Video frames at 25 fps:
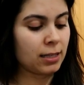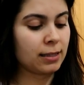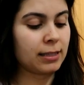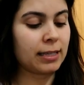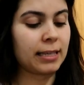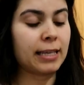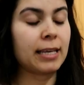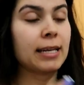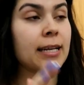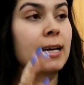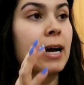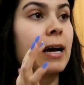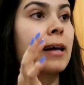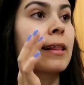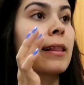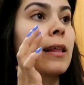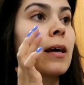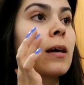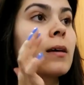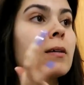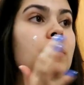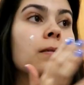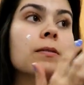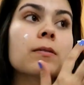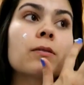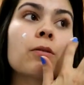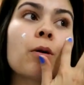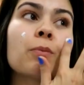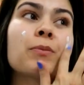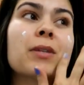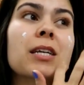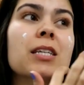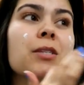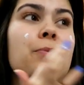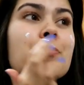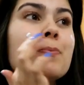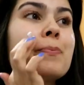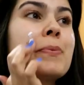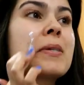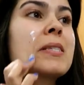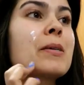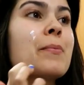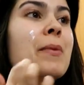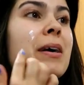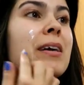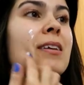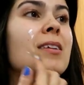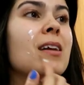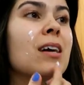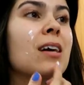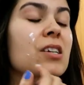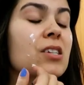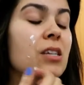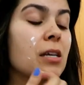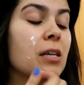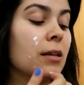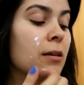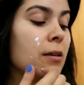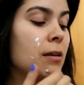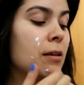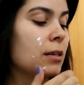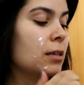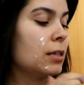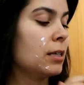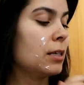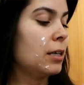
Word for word: daqui a nada. Não apetece-me passar maquilhagem.